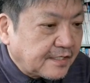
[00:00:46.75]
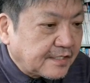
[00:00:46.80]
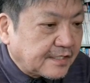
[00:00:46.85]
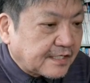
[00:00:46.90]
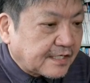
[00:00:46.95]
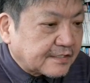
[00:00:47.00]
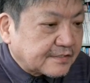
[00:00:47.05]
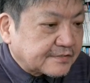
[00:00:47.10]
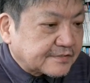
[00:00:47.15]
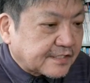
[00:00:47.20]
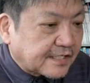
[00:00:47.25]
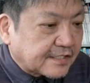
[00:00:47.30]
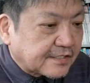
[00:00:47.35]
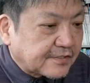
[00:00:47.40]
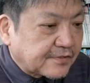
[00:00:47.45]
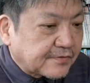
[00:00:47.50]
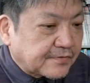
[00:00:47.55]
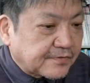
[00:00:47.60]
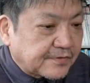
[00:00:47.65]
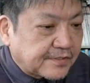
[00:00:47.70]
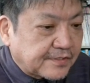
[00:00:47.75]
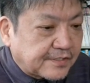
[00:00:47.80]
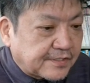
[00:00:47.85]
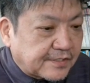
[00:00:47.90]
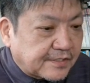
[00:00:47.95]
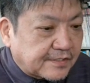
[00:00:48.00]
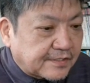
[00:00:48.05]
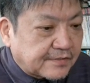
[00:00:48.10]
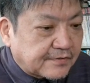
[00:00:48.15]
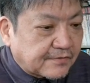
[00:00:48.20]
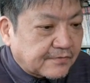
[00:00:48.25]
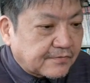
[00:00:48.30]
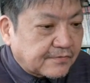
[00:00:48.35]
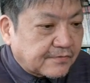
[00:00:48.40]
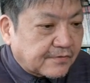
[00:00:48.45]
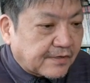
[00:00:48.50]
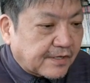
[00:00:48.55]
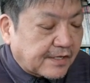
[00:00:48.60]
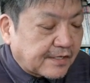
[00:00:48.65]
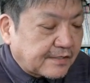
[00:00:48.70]
131ちょっ
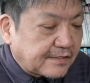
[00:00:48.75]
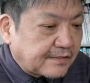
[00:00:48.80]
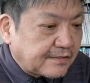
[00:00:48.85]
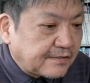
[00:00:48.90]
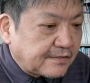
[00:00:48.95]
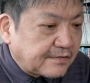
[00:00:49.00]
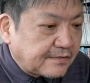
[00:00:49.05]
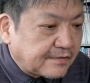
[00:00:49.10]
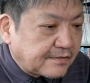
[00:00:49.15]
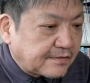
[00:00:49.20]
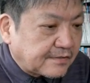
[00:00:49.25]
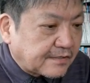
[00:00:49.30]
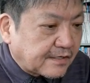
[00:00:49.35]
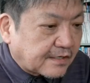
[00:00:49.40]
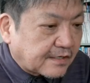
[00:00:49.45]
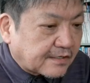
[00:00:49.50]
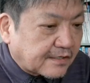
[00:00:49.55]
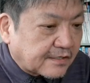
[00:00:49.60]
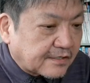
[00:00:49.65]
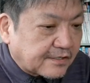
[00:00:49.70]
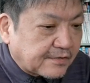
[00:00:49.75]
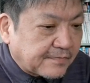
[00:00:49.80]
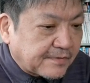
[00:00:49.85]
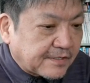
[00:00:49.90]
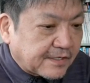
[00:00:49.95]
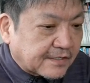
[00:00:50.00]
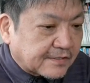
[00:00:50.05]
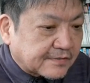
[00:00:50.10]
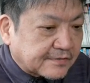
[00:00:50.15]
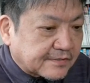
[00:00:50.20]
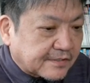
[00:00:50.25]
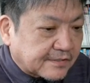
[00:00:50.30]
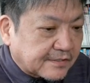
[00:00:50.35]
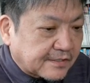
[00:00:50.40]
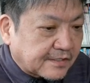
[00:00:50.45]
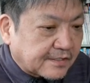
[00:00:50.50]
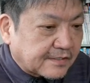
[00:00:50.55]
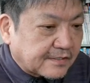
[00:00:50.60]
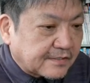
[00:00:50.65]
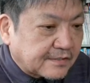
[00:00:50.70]
と円高気味なんですか
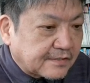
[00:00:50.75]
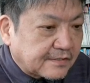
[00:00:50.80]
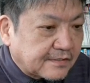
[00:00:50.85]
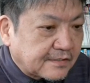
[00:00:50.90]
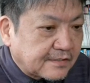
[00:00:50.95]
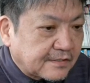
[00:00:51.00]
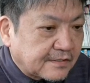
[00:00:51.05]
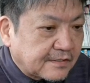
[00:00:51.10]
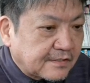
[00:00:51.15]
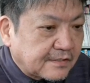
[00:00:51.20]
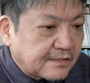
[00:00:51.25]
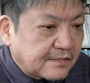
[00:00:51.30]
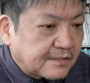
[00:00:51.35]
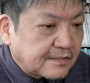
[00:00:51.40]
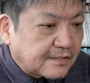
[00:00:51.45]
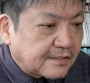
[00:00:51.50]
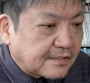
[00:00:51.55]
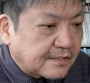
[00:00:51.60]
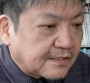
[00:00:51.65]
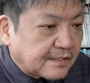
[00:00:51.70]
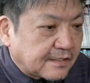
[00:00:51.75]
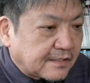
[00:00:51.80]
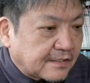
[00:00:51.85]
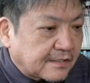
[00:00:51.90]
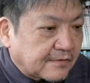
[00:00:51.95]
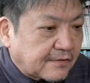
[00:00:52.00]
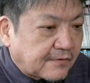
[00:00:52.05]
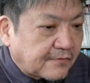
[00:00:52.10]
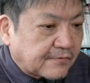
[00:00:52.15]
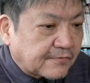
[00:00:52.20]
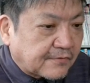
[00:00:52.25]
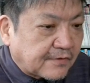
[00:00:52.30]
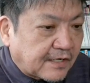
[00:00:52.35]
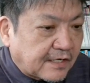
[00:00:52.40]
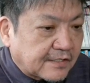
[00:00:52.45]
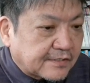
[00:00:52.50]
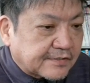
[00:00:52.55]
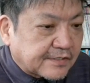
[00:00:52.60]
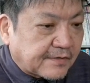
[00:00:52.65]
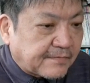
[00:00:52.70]
ね、えー、香港
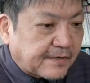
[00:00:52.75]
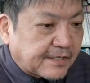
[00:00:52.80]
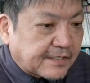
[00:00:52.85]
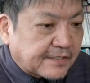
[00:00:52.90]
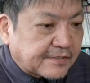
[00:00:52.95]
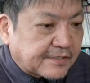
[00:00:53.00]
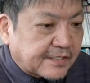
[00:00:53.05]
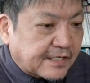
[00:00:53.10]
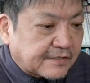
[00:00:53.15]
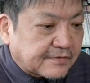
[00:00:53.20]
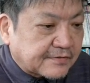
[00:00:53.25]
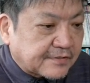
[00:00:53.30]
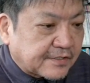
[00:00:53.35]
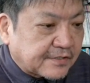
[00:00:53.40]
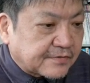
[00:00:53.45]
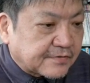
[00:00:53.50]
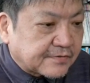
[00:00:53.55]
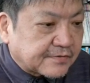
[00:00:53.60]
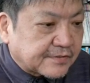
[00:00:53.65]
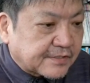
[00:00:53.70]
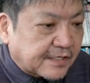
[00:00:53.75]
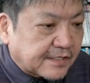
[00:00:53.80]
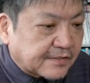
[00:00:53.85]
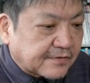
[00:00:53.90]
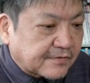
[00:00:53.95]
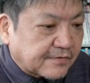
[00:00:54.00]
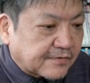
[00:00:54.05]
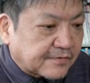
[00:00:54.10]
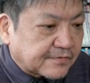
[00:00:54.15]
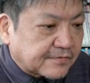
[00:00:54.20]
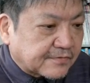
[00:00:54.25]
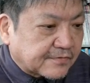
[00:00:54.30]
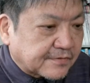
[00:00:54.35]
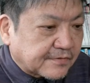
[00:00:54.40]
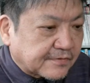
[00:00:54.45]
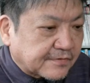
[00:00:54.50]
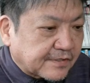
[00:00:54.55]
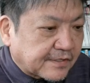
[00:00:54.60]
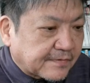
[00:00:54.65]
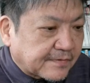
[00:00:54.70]
ハンサはマイナス123というとこ
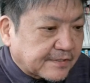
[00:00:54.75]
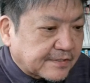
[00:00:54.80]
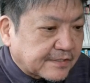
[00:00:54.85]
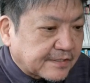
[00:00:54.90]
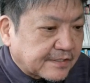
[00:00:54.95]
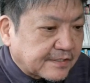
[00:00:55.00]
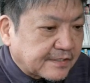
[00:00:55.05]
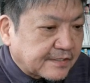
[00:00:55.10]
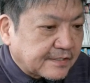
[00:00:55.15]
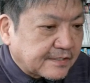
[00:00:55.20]
ろでございまして、